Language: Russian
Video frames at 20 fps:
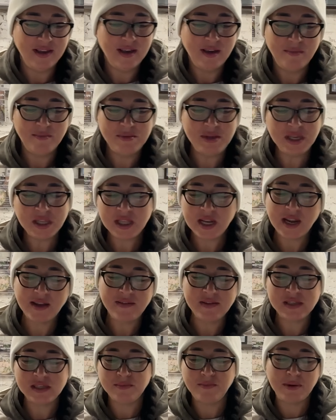Мне
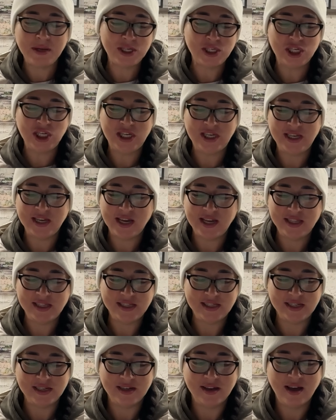нравятся большие
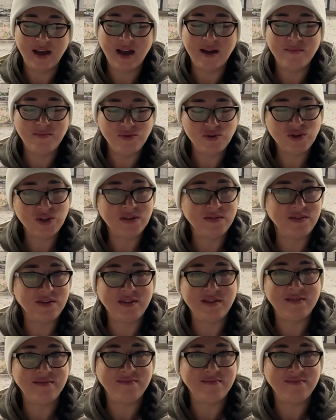яйца, а муж говорит,